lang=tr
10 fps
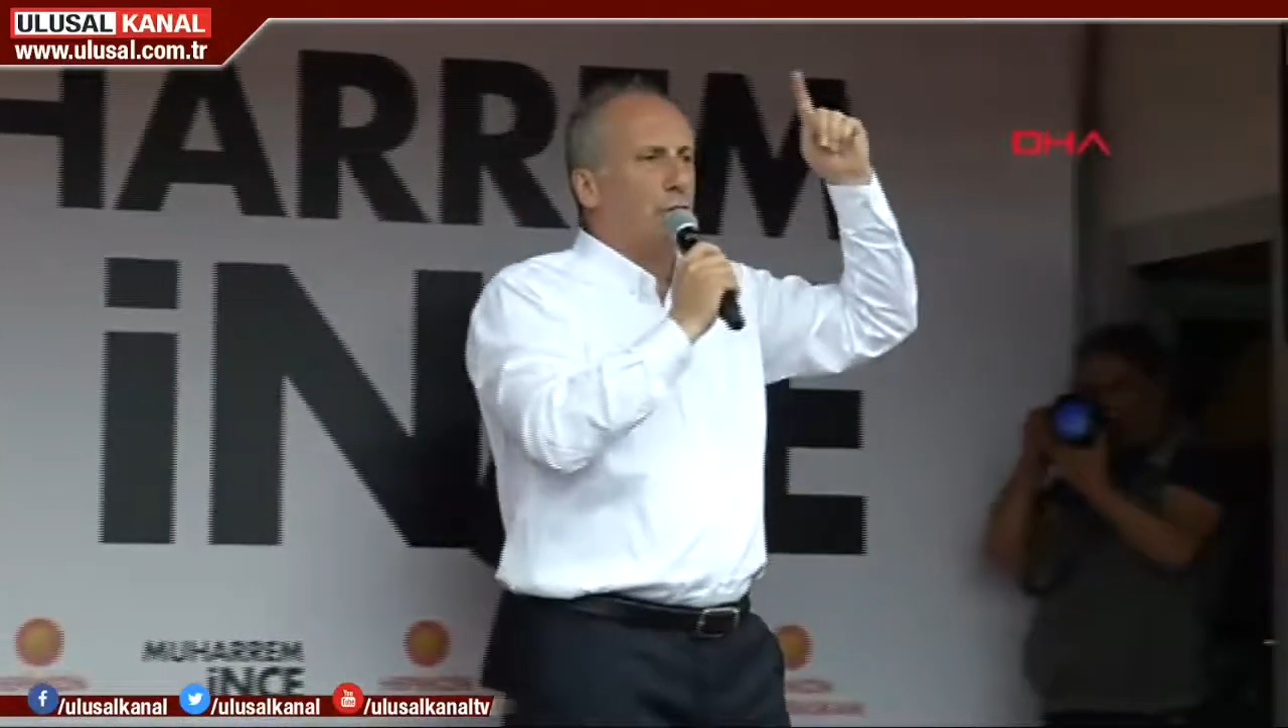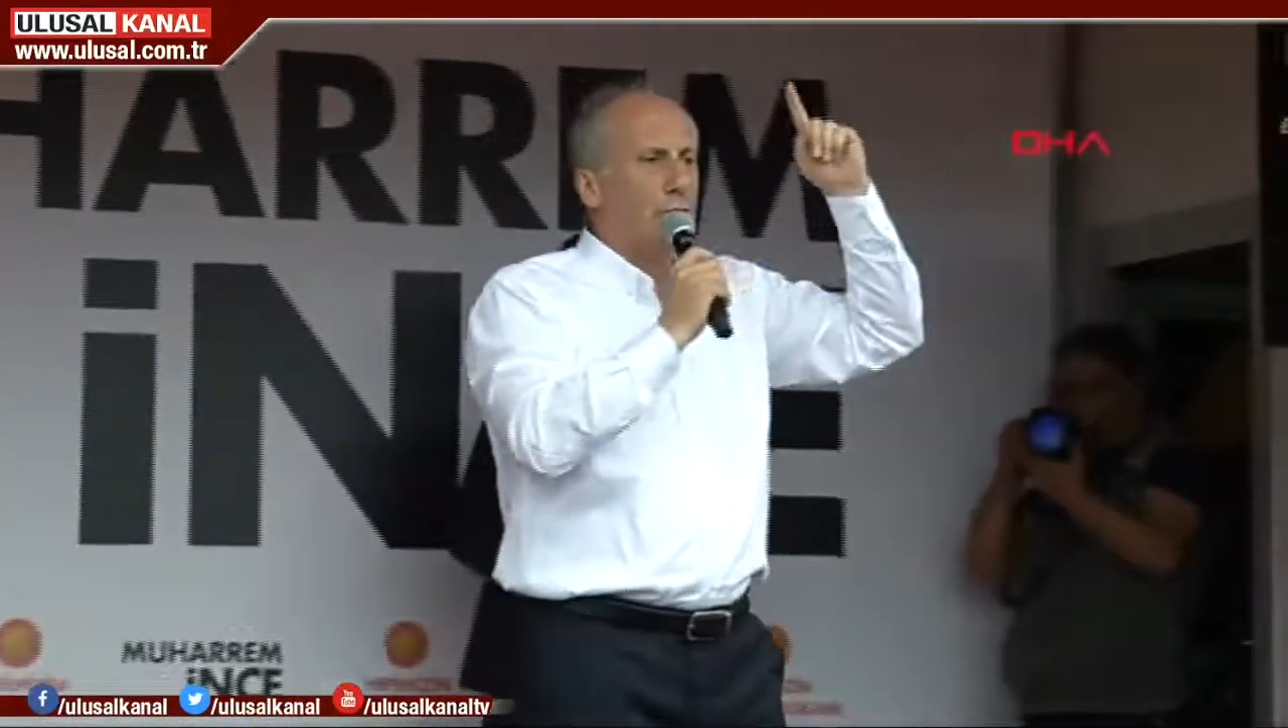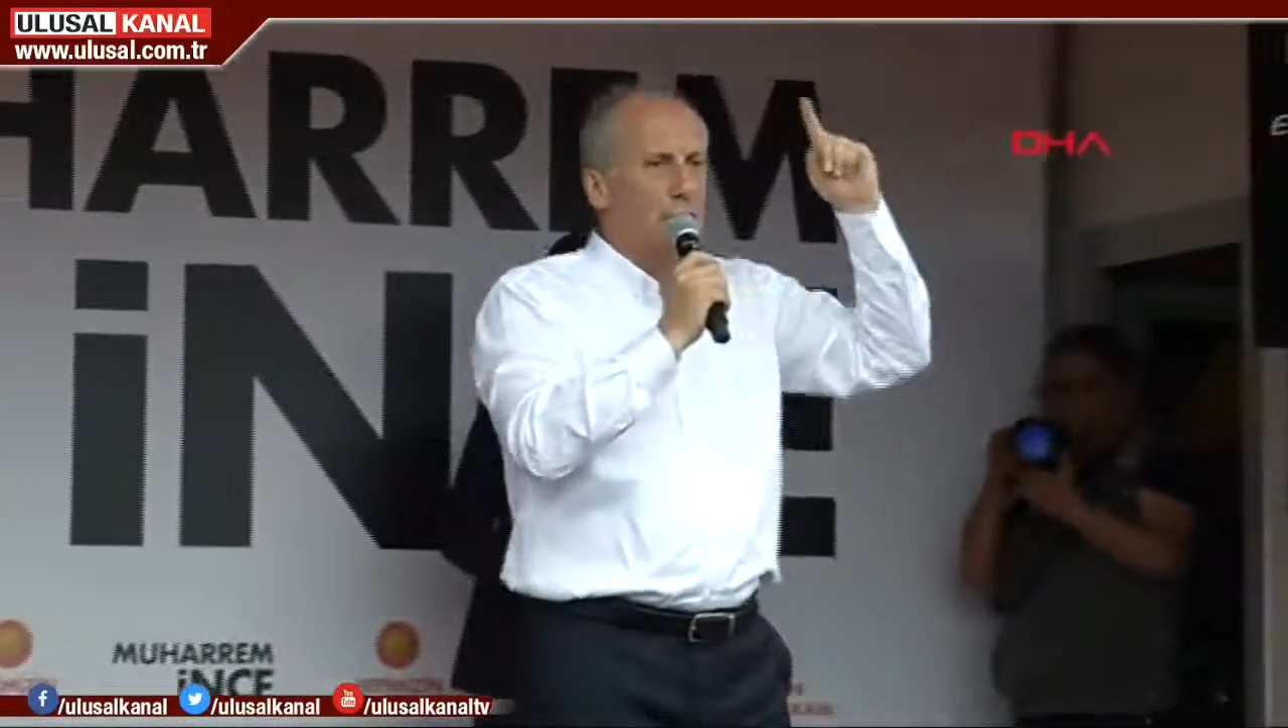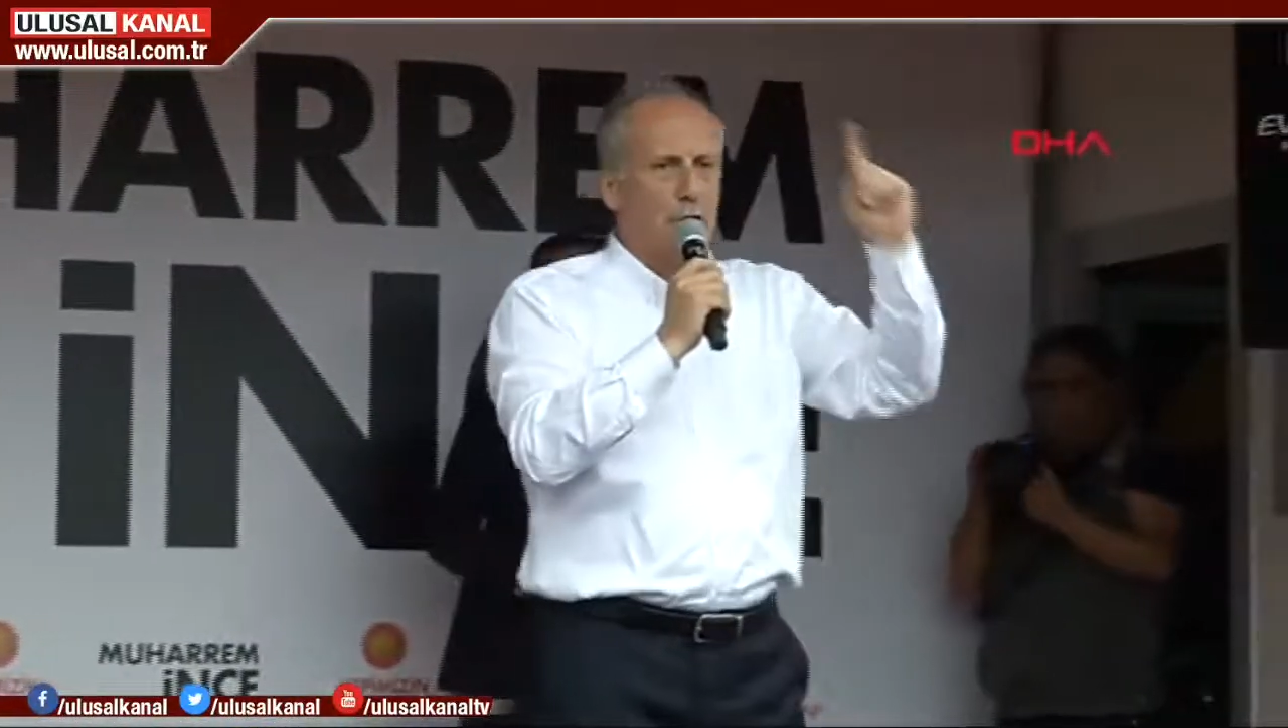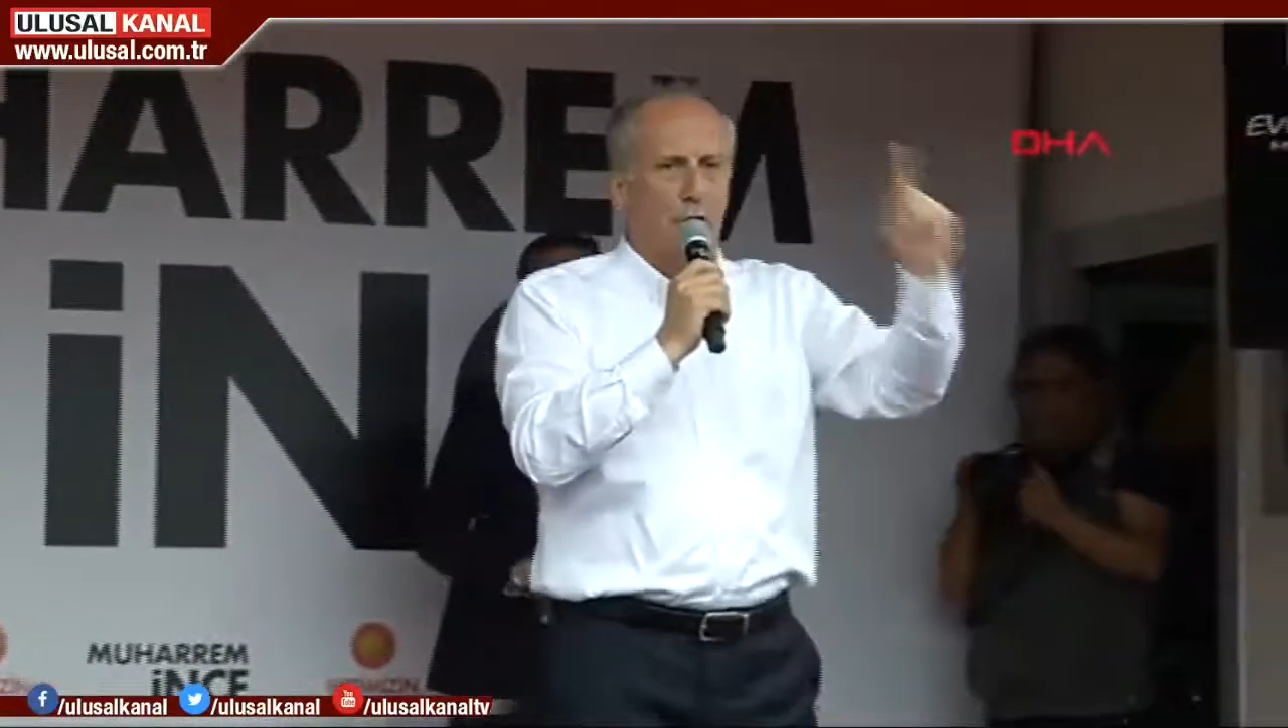
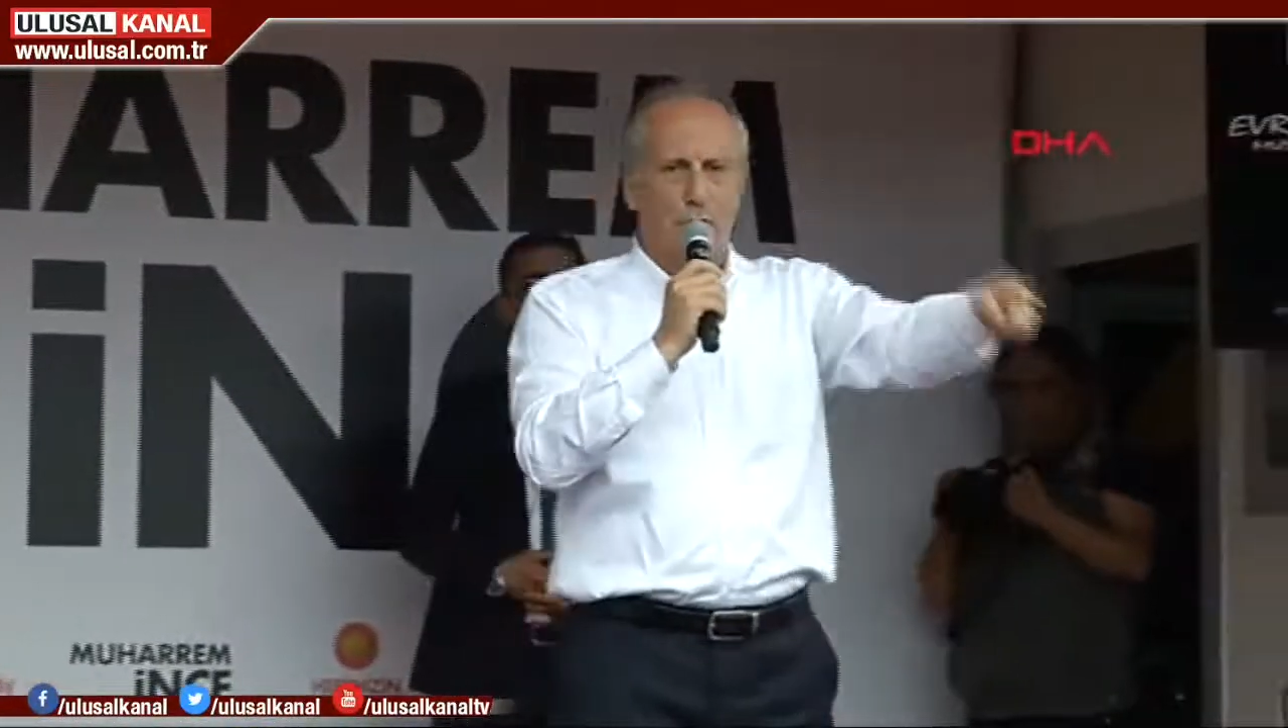tekrar